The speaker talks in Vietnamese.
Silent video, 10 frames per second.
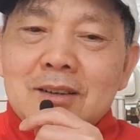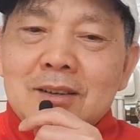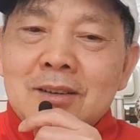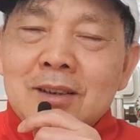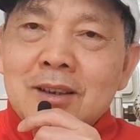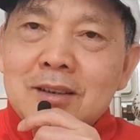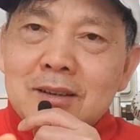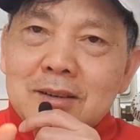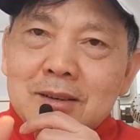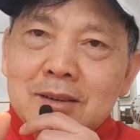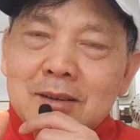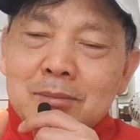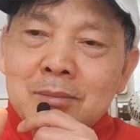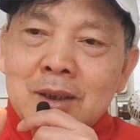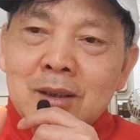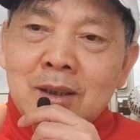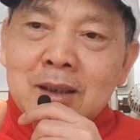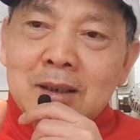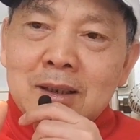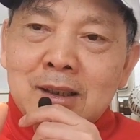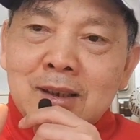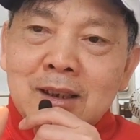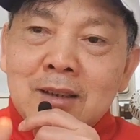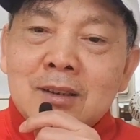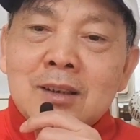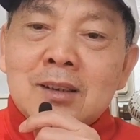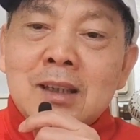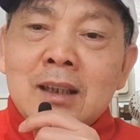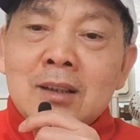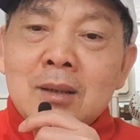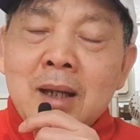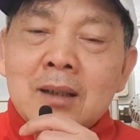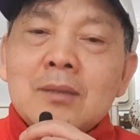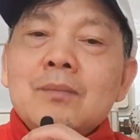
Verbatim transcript: người đức mình nói cái tính các người đức như vậy nè các bạn